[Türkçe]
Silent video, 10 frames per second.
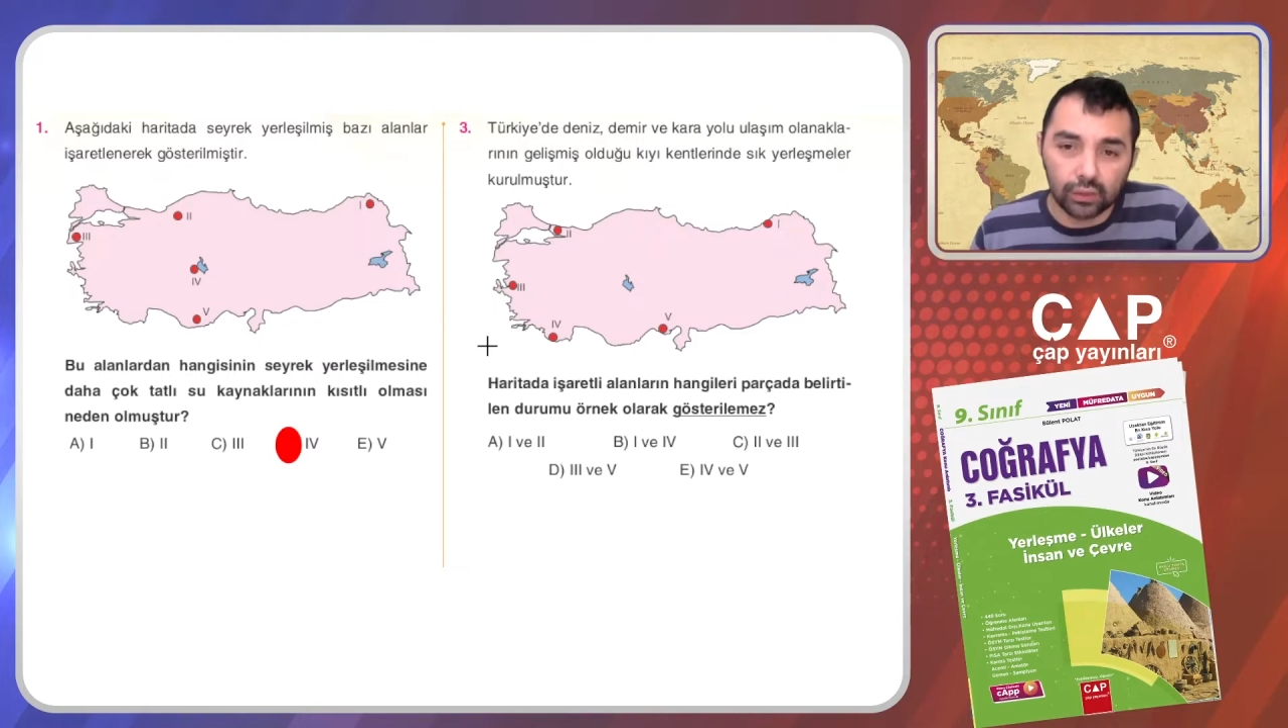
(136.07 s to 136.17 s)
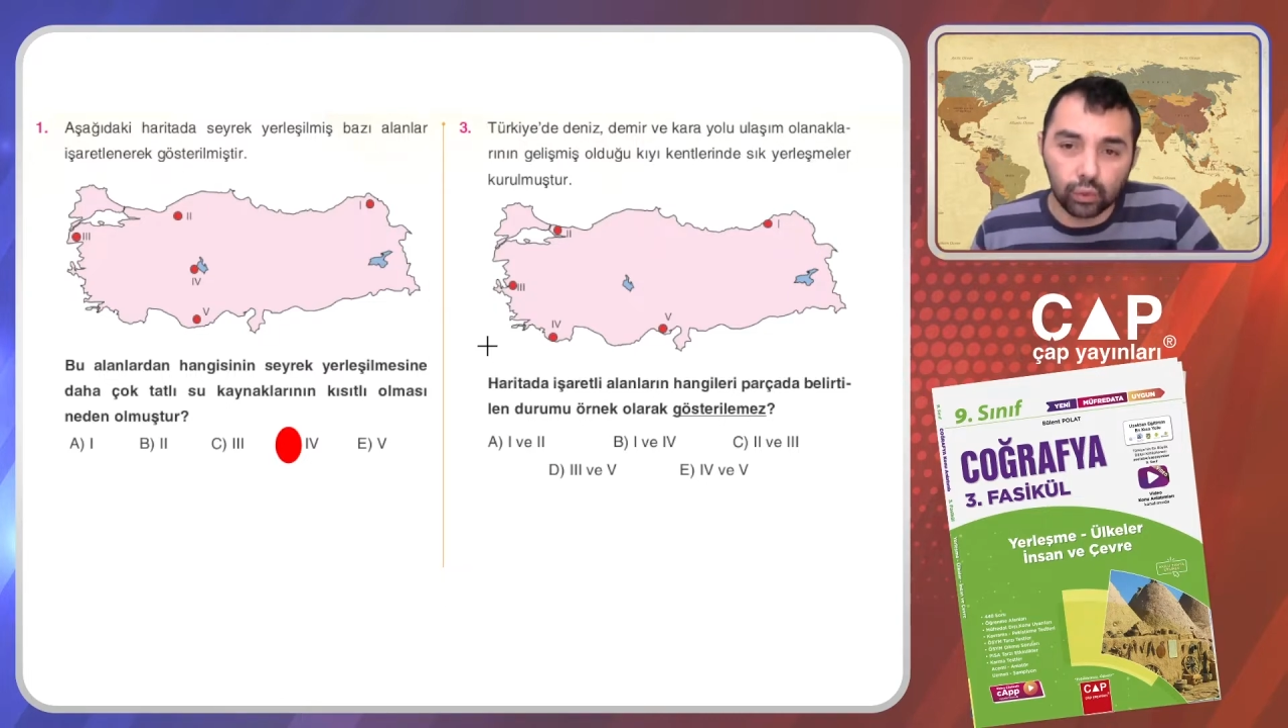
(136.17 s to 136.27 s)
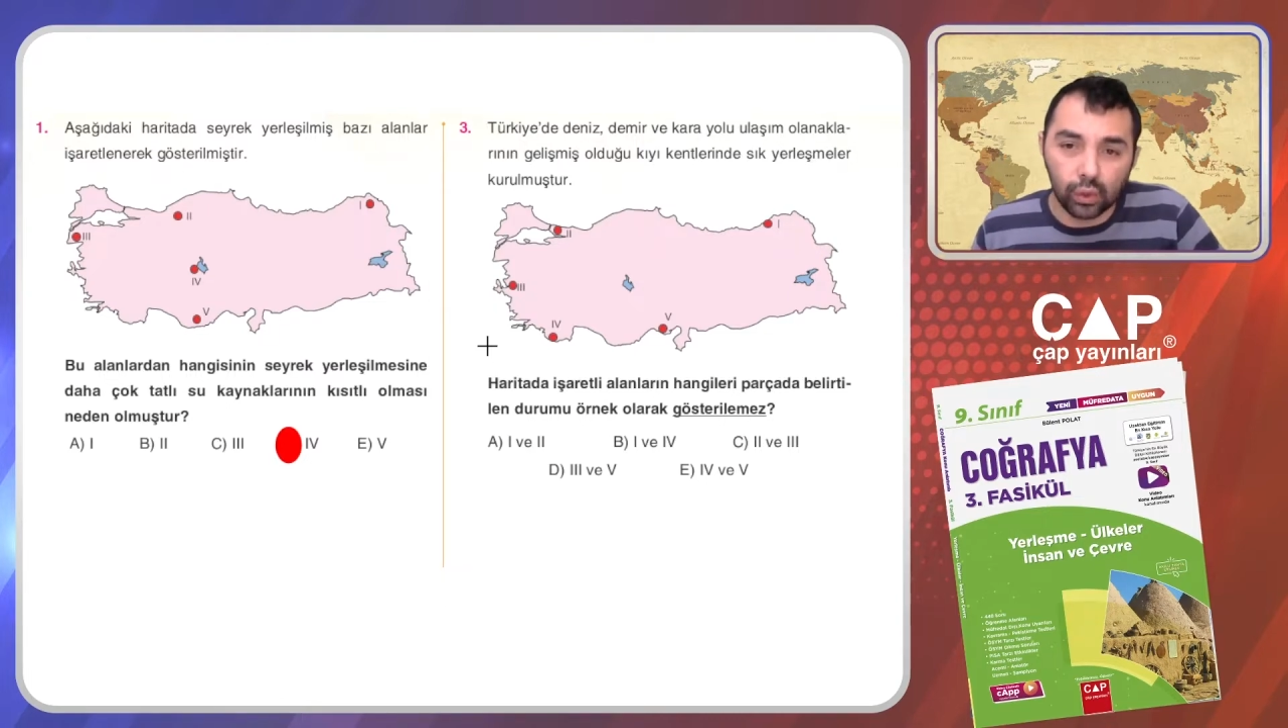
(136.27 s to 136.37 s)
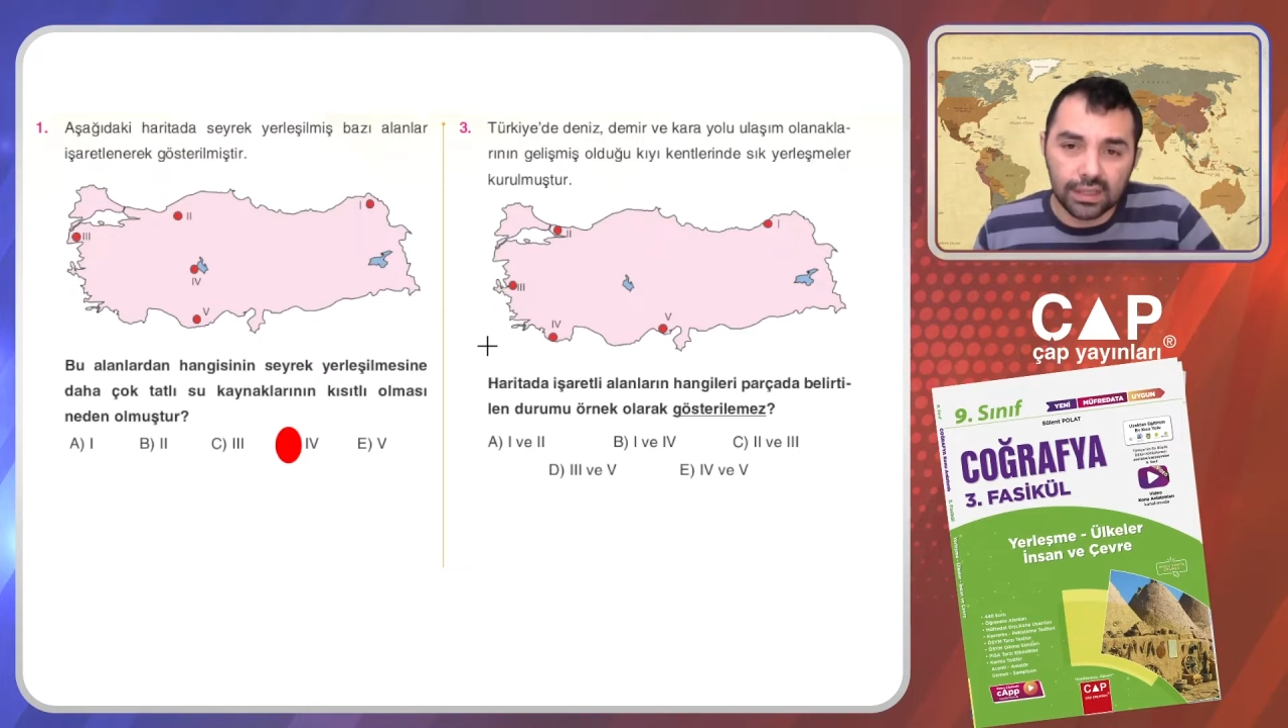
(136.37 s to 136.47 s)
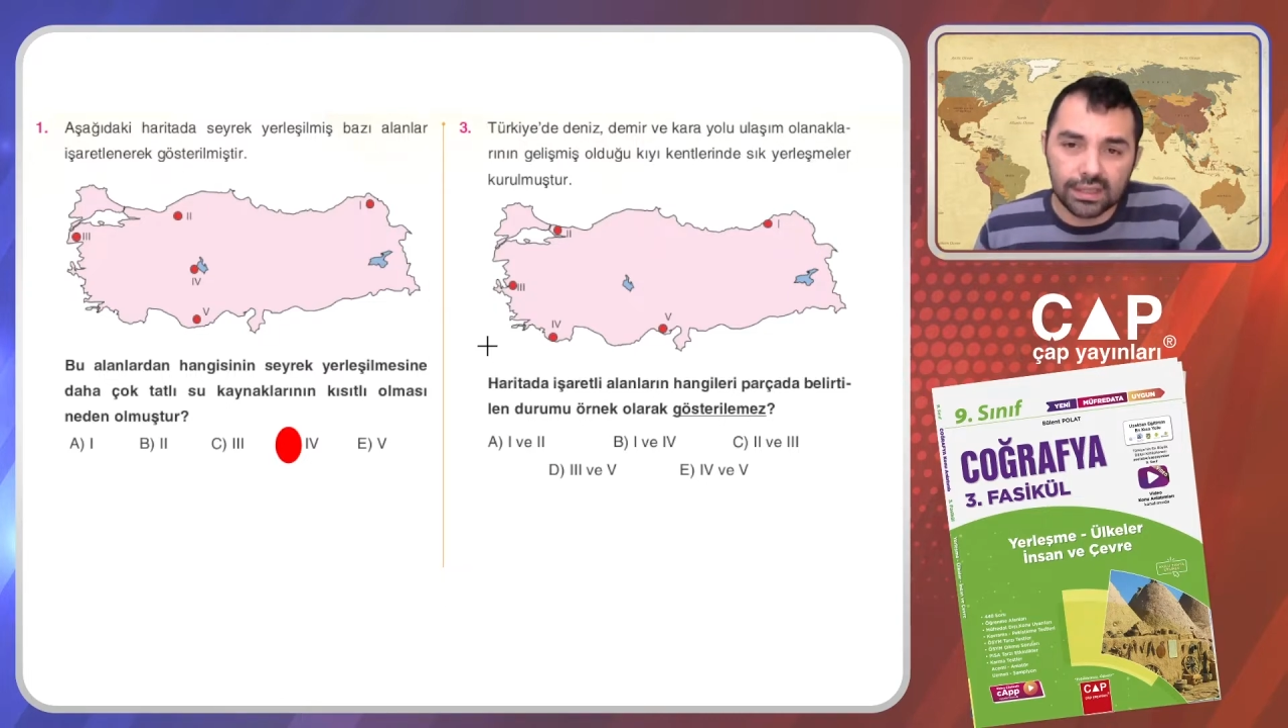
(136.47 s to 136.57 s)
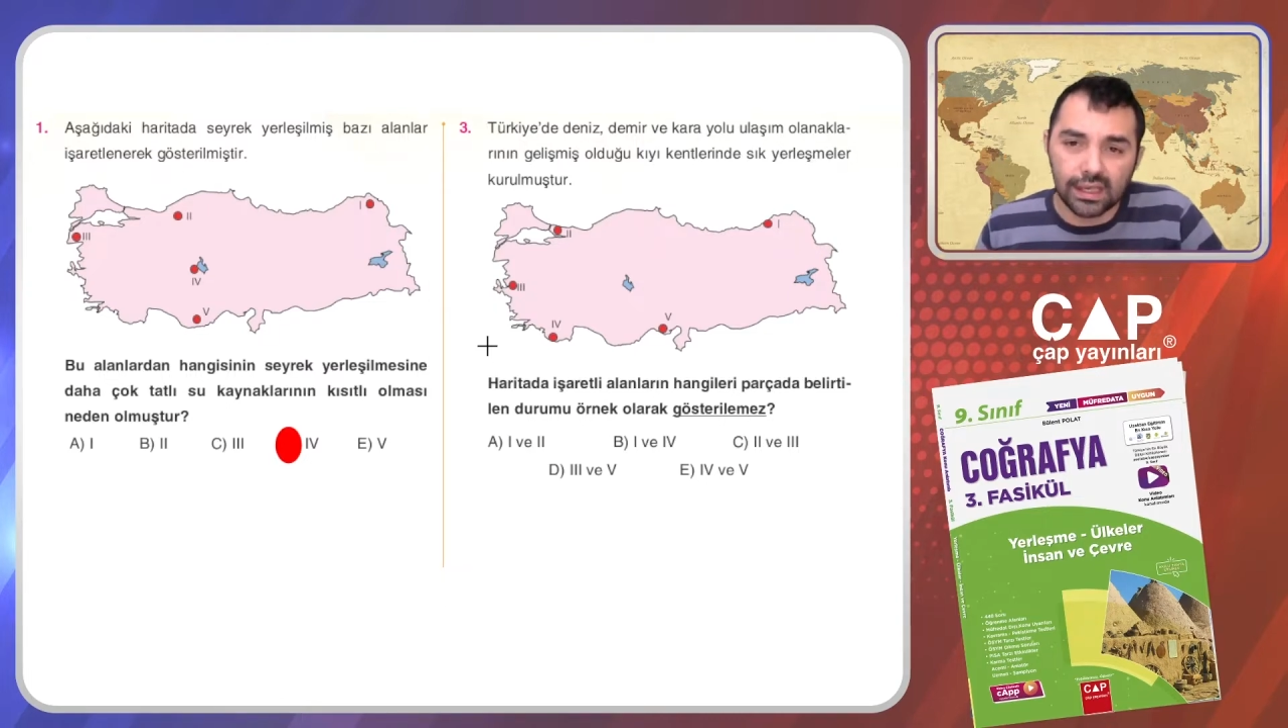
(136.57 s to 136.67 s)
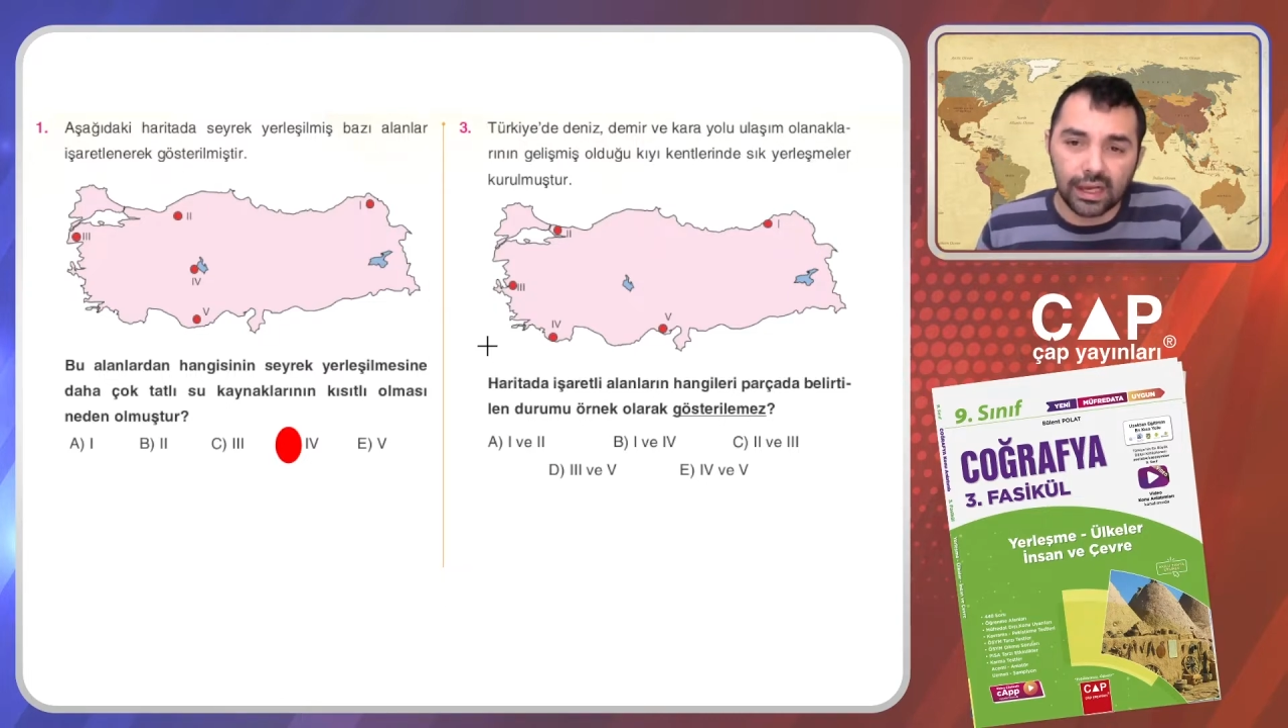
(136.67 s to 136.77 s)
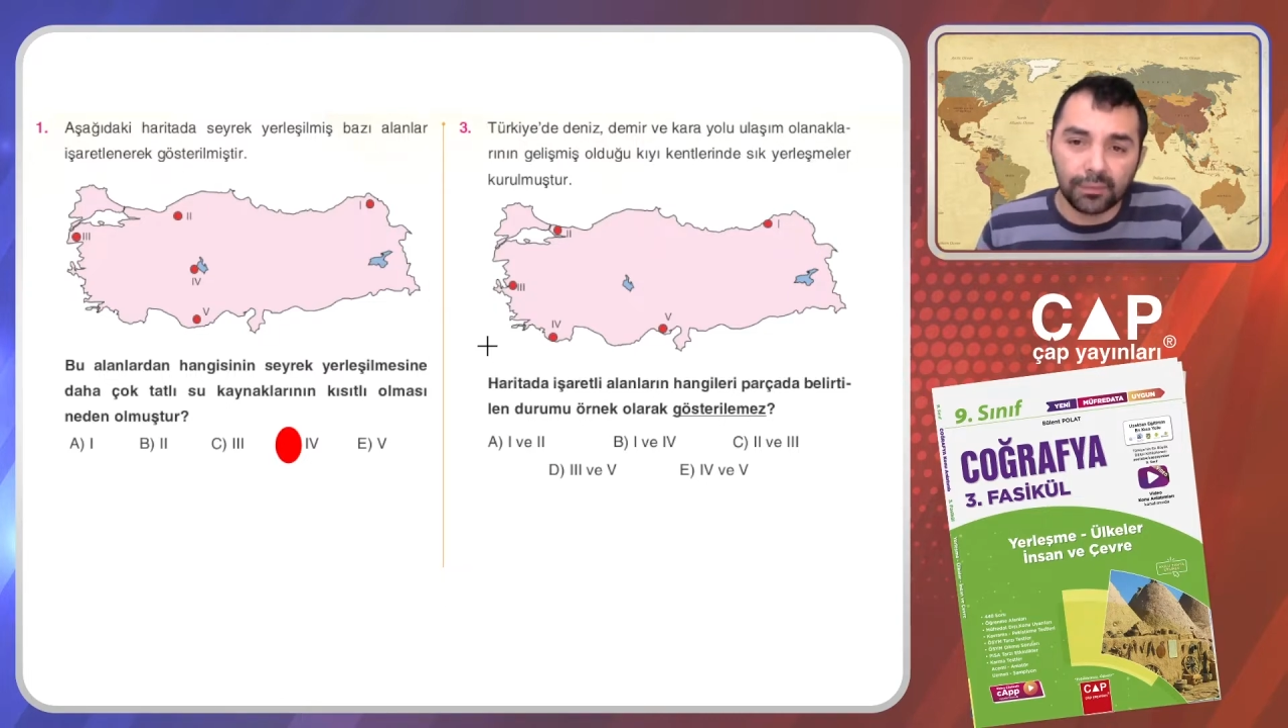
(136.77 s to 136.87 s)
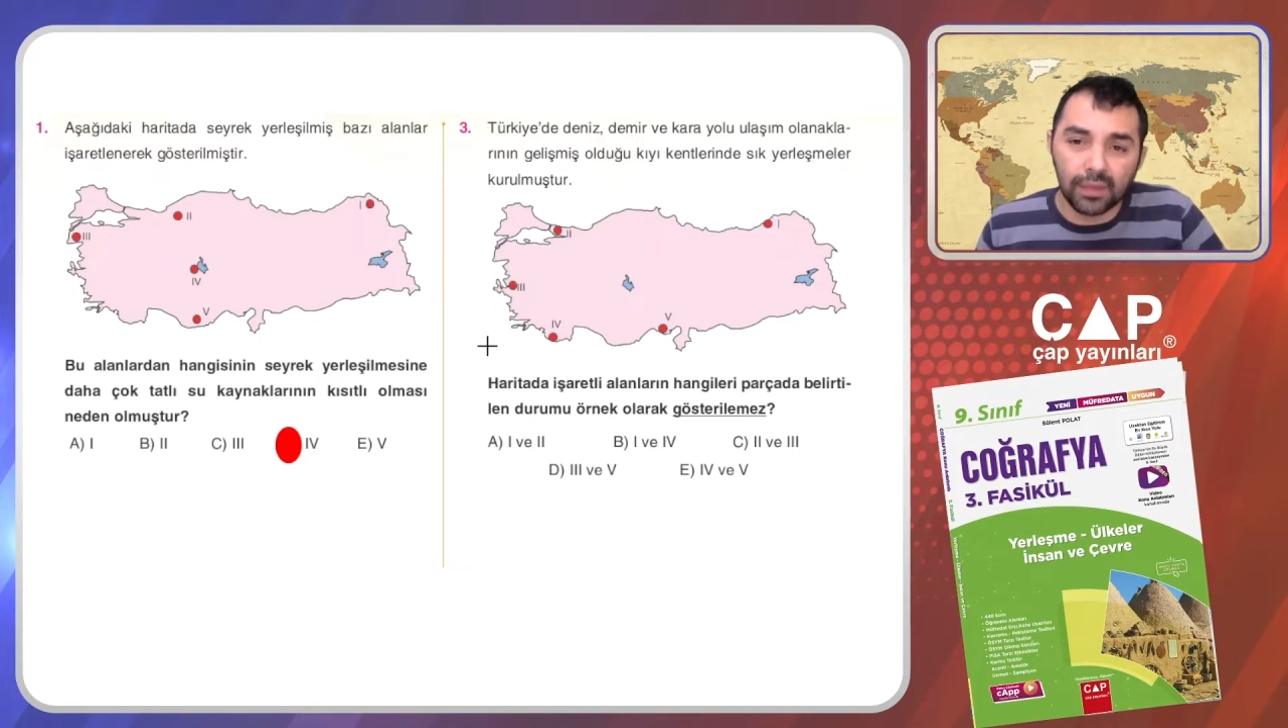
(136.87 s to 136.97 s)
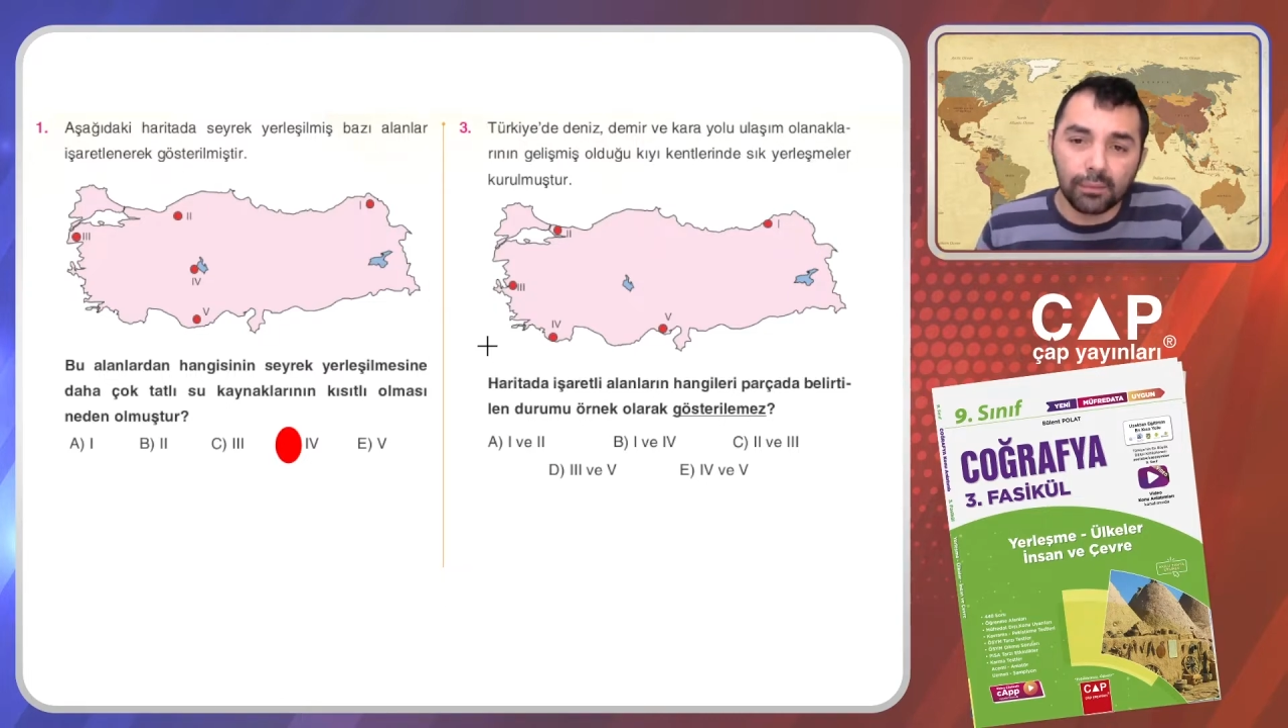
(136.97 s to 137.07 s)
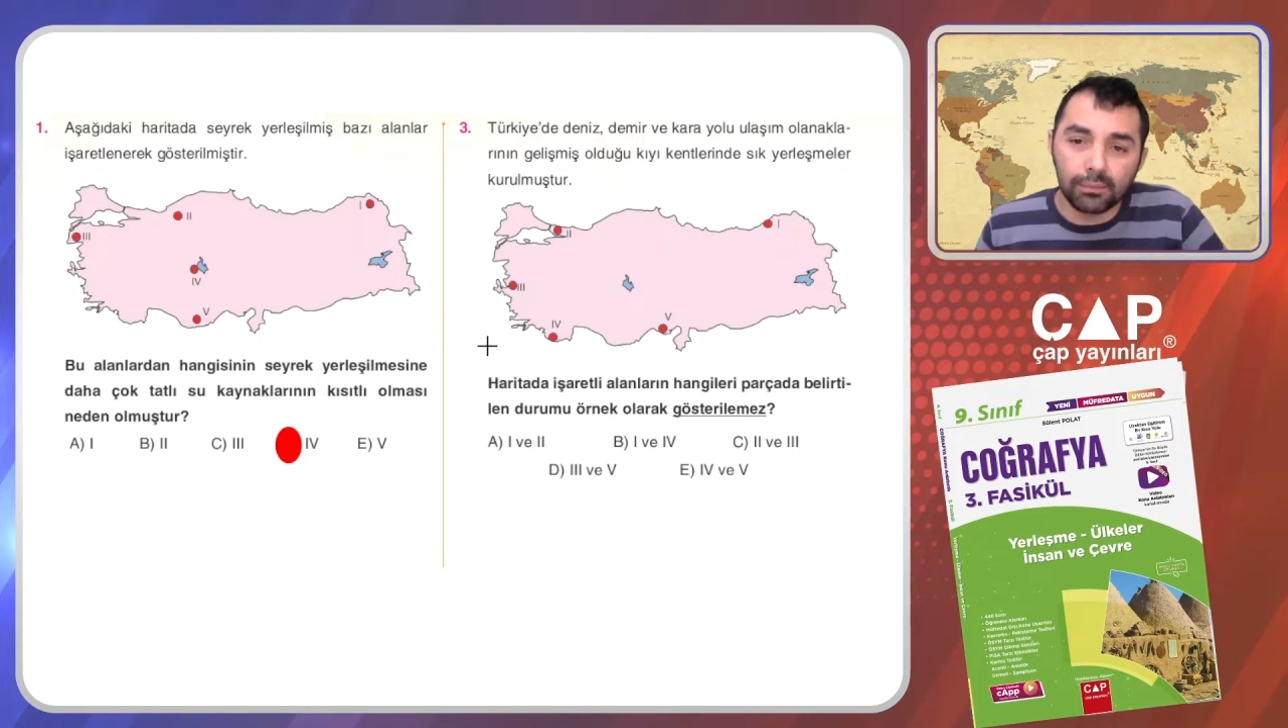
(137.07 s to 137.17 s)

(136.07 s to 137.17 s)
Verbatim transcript: E, dolayısıyla